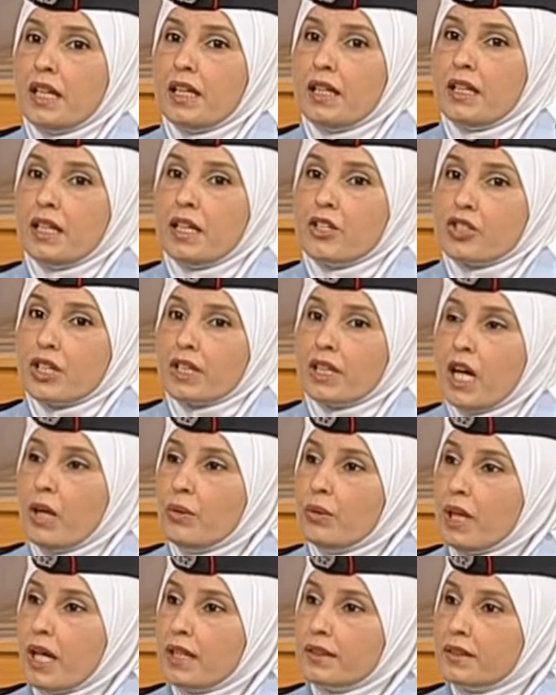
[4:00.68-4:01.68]

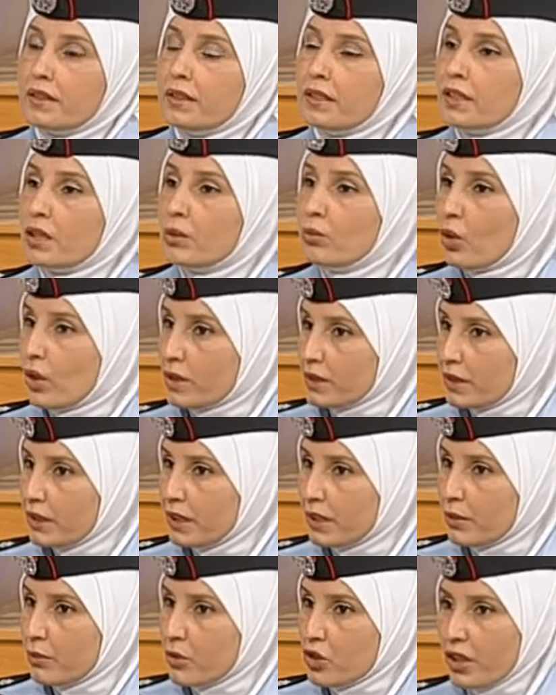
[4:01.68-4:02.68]
الشكاوي عن طريق
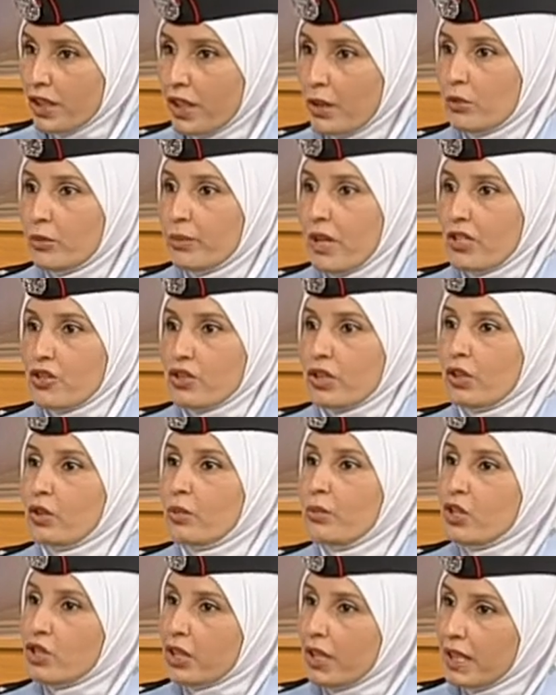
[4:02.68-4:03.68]
المواطنين بشكل مباشر انه
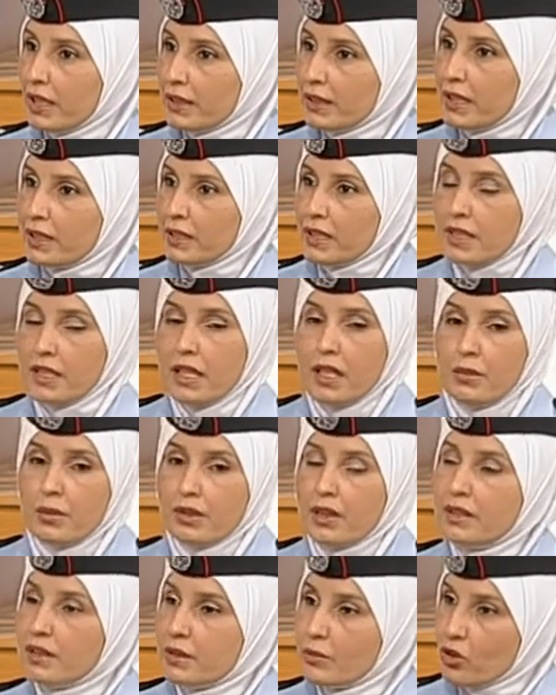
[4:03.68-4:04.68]
بيجي على اداره السير
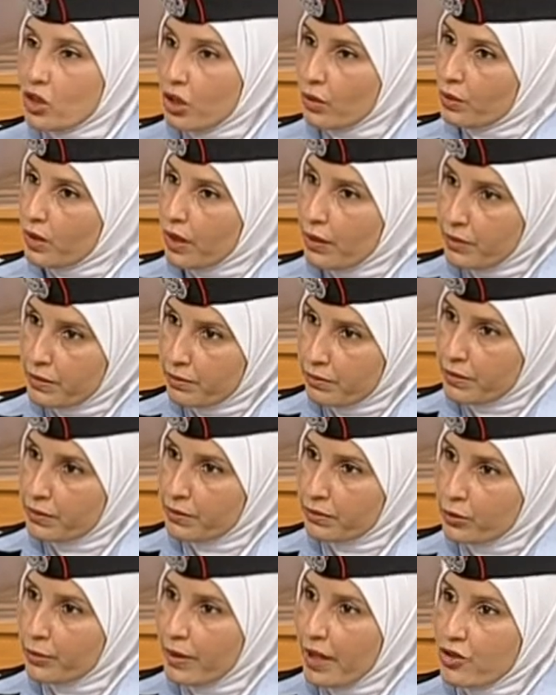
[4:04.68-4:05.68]
بيقدم شكوى
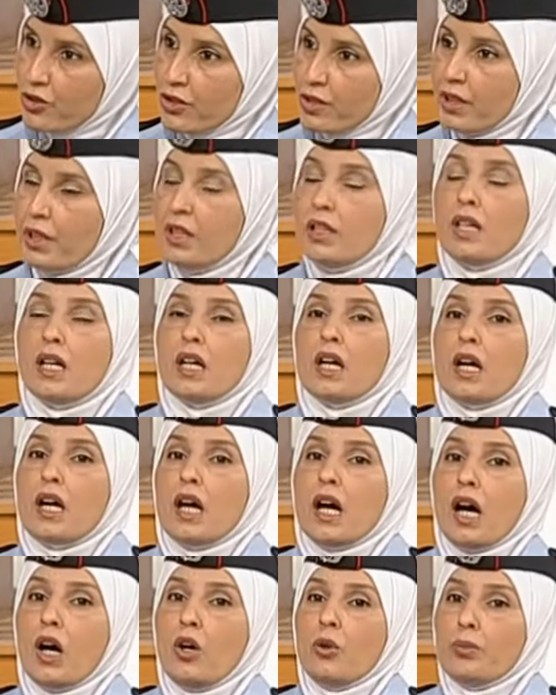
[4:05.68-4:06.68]
مباشره
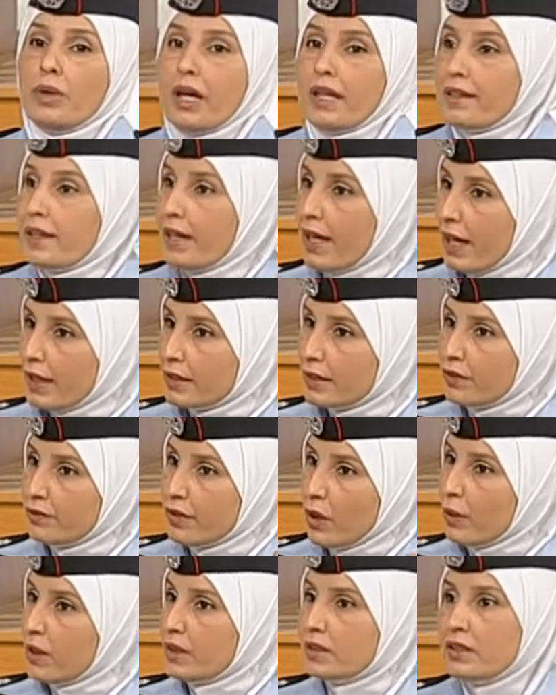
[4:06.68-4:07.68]
او على الهاتف
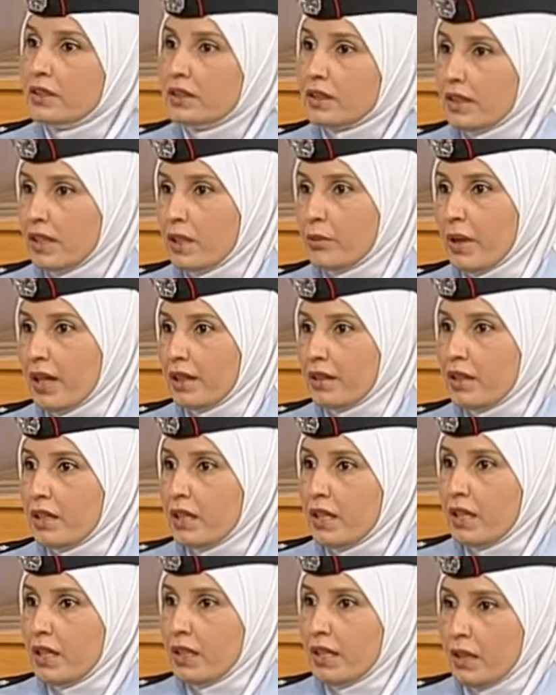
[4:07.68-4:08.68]
او عن طريق الايميل
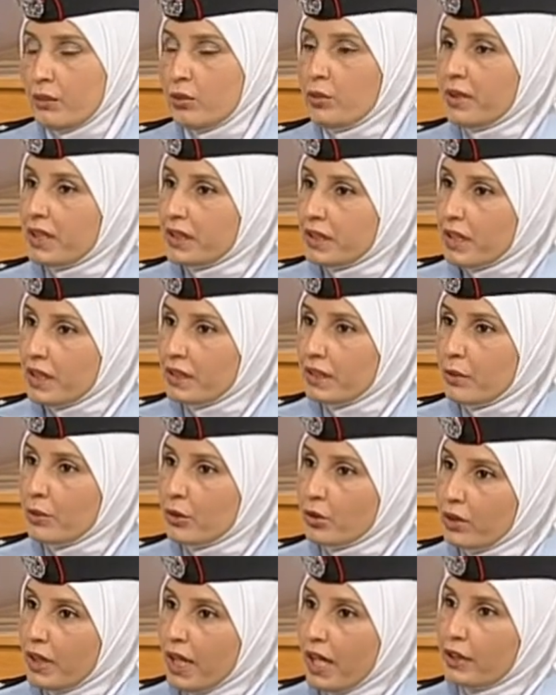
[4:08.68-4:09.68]
يعني ممكن تردنا
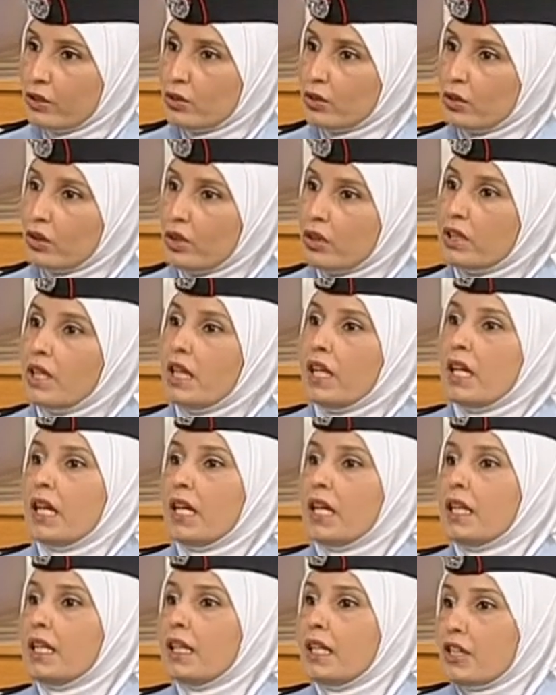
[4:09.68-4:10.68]
بكل هاي الطرق
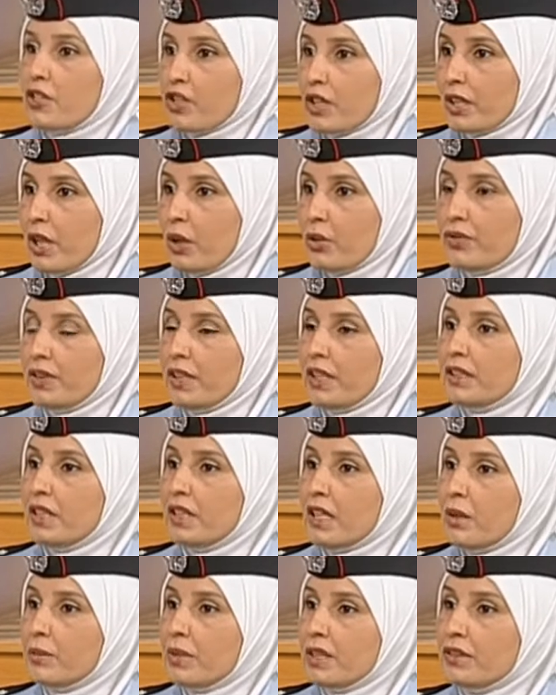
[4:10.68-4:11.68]
الشكاوي في عنا
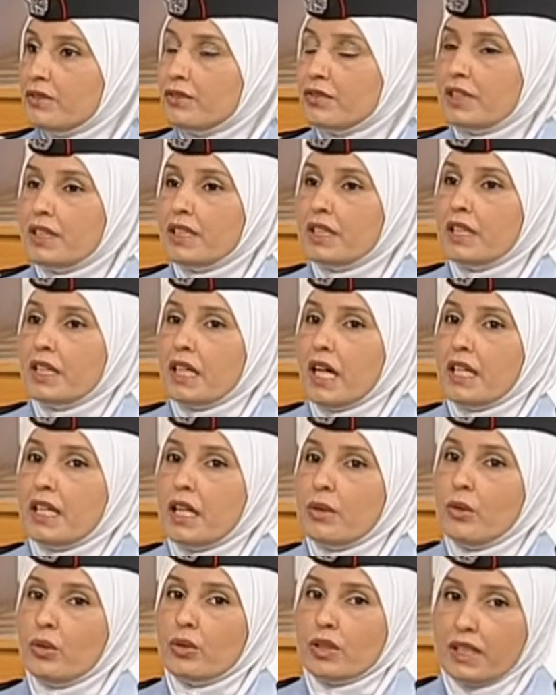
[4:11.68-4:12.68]
رابط في
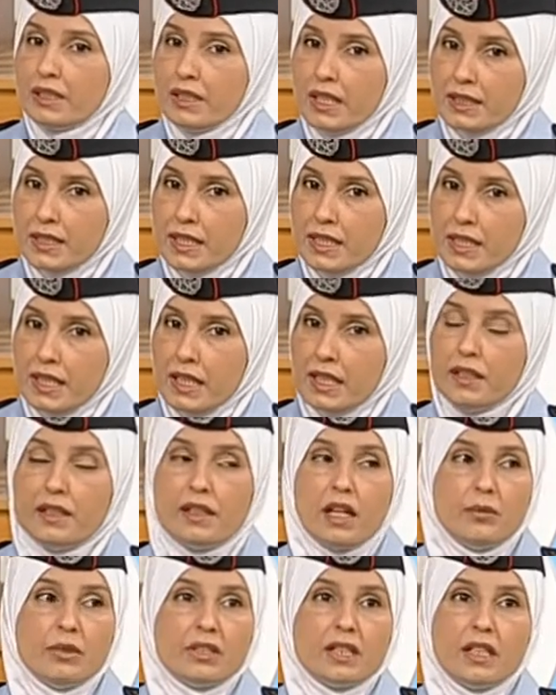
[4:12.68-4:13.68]
على موقع إدارة السير
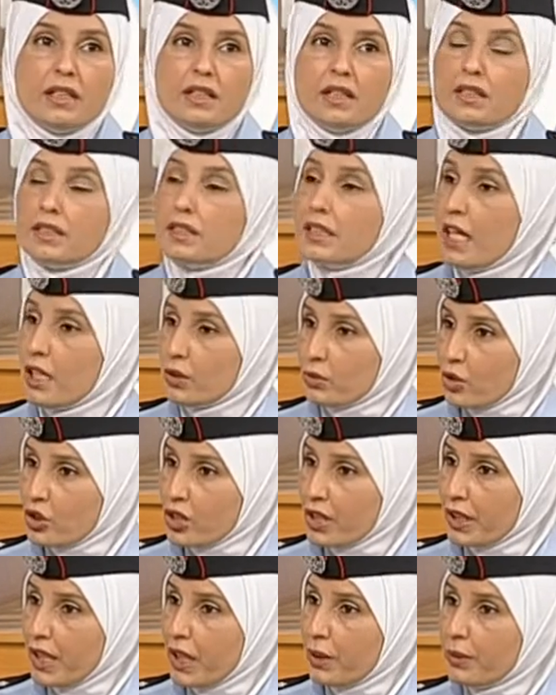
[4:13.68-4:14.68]
رابط عن الاقتراحات
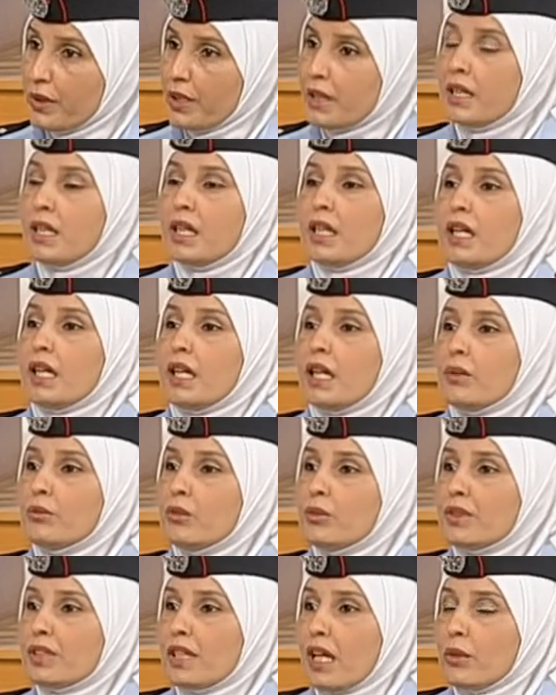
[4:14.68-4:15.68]
والشكاوي آه،
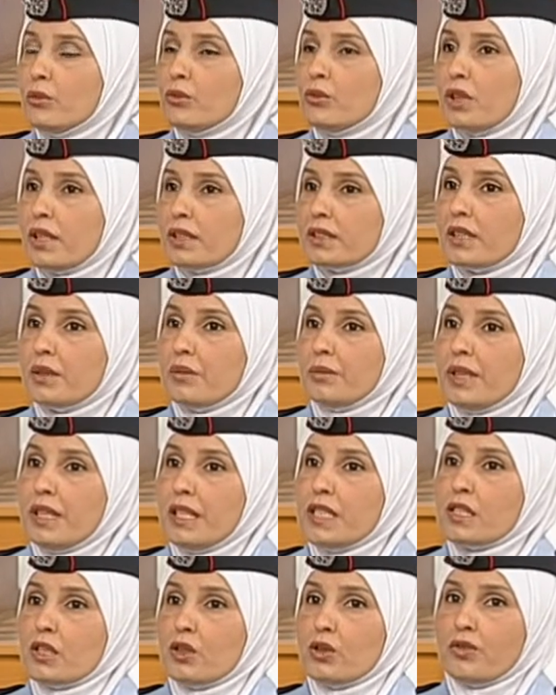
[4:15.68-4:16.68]
ممكن أي مواطن
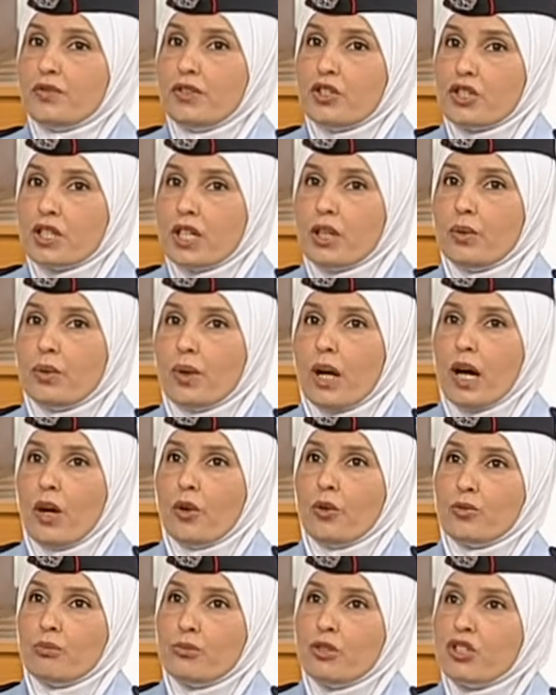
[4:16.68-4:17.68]
بحس إنه في شكوى
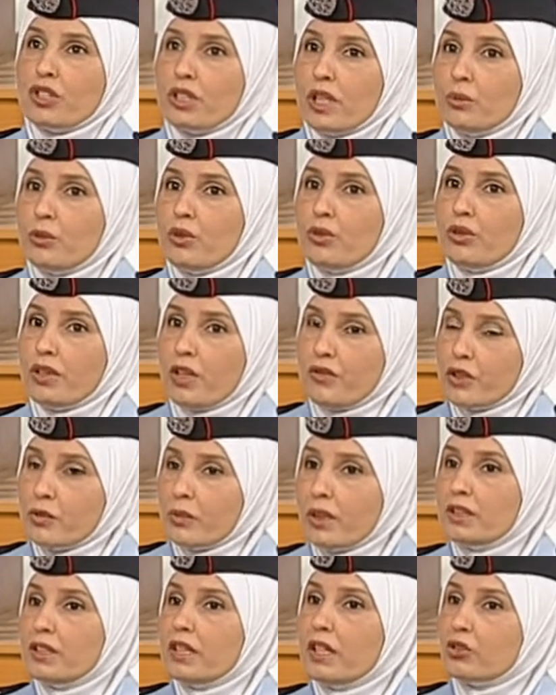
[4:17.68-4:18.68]
أو مشكلة مرورة في
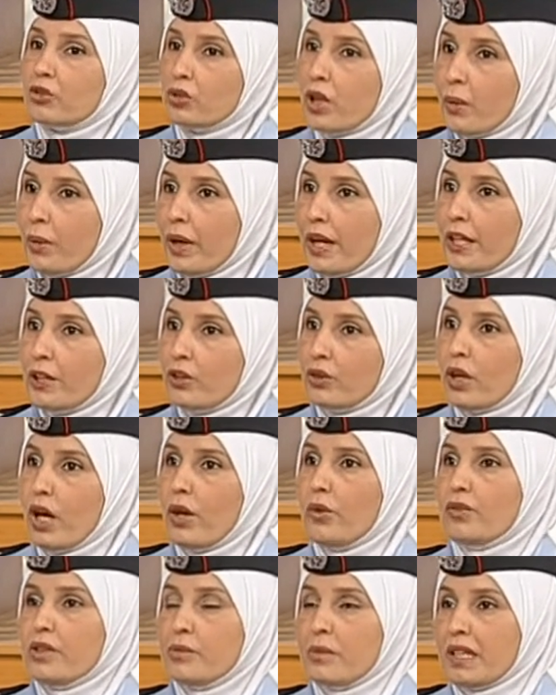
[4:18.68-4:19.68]
منطقته أو حيه
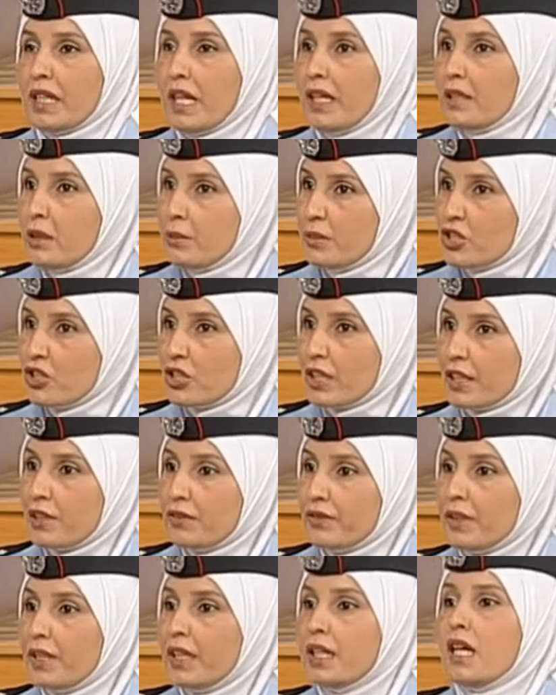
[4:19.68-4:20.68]
أو في المكان اللي بيشتغل
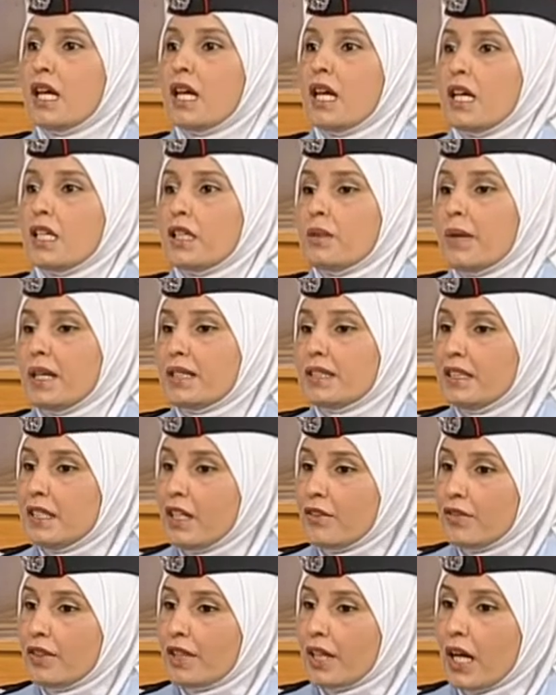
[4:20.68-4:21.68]
فيه يبعث
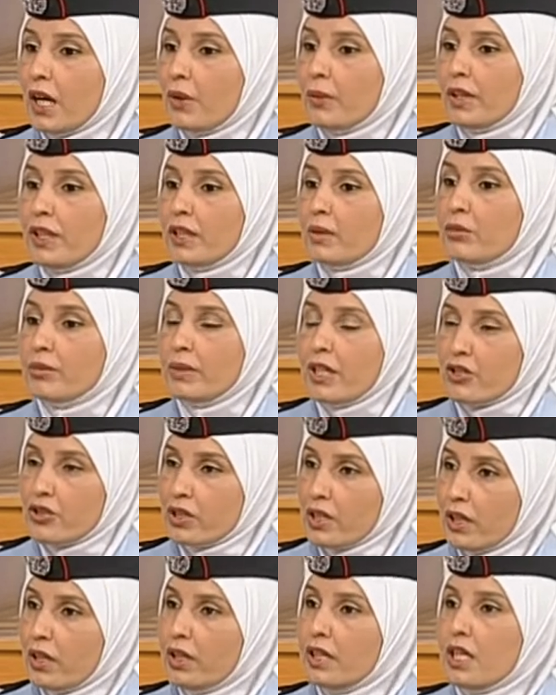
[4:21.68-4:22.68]
لنا فيها وإحنا
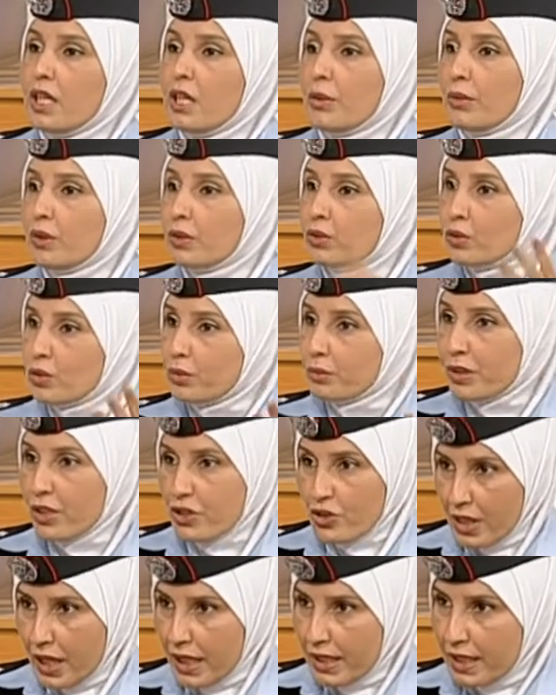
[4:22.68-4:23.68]
مباشرة بنقوم
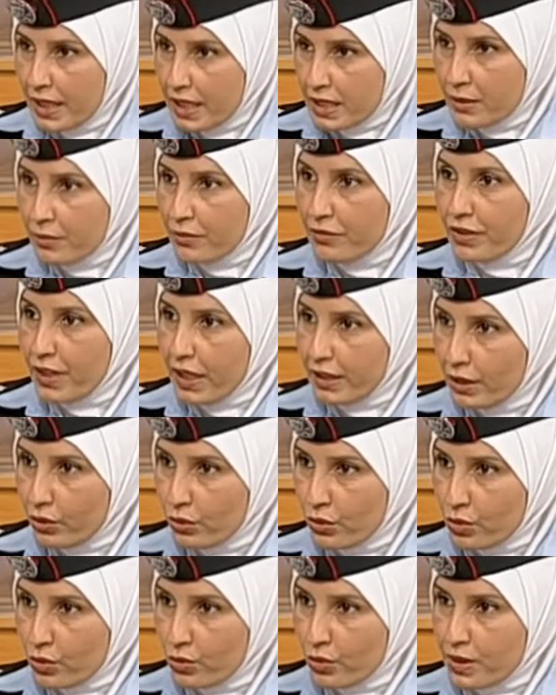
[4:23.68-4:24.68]
بإجراء اللازم في هذا
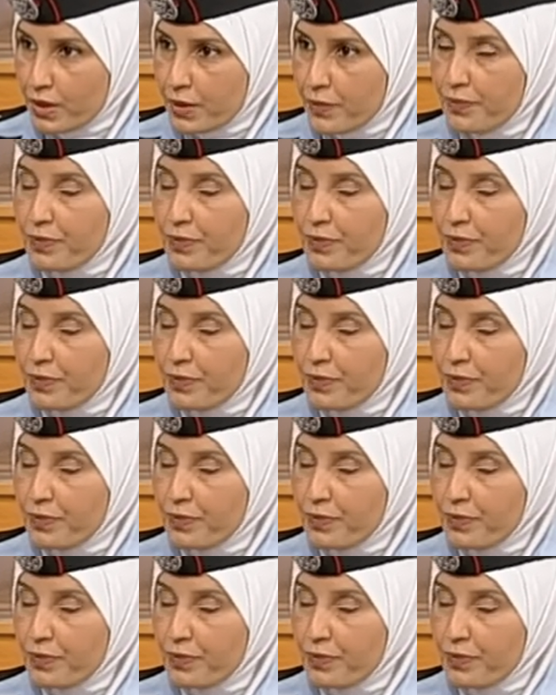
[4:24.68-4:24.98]
الخصوص